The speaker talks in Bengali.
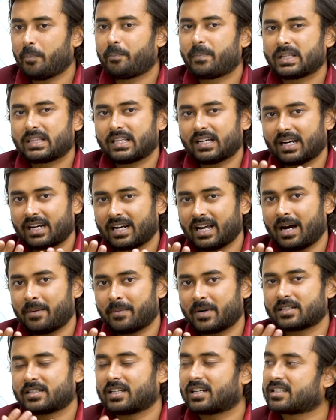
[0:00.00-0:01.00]
জব পেতে গেলে
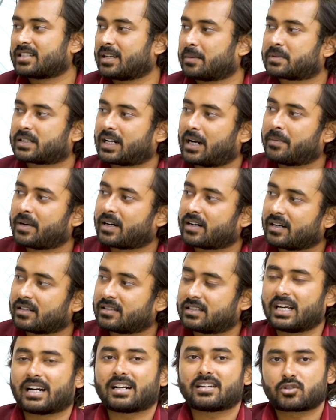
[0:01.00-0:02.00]
আমার যারা
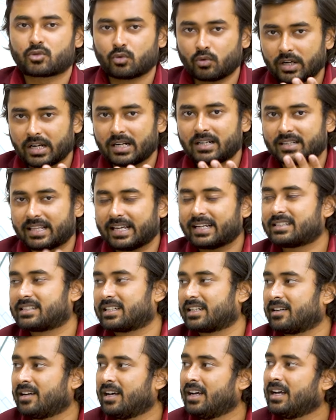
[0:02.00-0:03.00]
সাবস্ক্রাইবাররা যারা স্টুডেন্ট
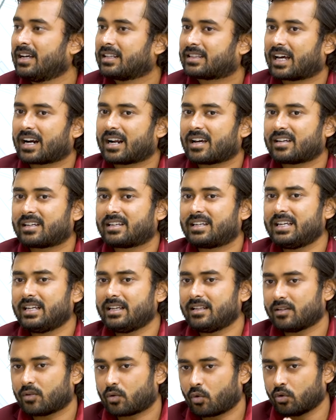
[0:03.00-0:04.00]
দেখছেন তারা
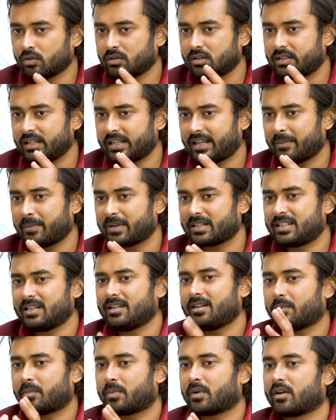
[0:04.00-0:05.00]
কি কোন দিকে
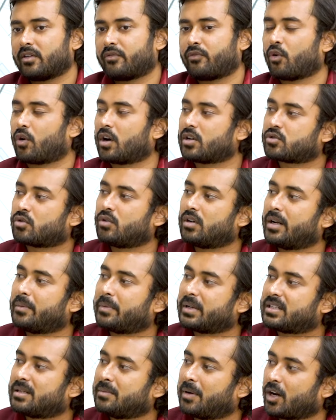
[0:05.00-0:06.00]
বেশি ফোকাস
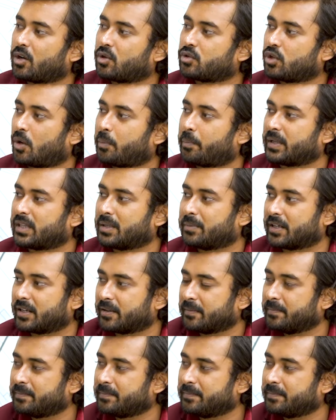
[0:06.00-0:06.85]
করলে বেশি ভালো জব পেতে